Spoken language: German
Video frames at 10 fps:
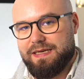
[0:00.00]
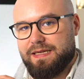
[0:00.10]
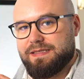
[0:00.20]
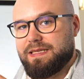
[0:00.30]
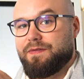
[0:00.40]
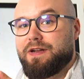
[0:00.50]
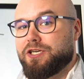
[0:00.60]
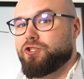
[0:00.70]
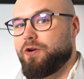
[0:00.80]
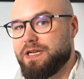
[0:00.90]
dann kannst du da
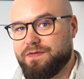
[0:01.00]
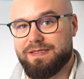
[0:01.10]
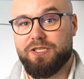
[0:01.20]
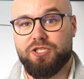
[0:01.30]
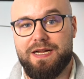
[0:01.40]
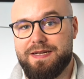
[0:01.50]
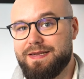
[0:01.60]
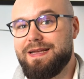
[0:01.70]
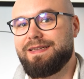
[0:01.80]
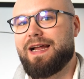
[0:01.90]
wieder steuerlich was
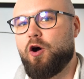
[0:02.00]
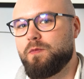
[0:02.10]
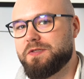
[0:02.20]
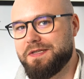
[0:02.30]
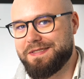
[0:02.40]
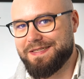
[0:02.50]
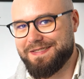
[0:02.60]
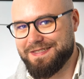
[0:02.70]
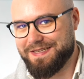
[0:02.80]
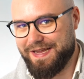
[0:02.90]
gestalten. Darum soll es
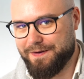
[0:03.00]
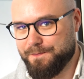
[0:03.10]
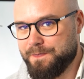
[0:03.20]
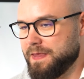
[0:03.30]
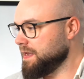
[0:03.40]
jetzt nicht gehen.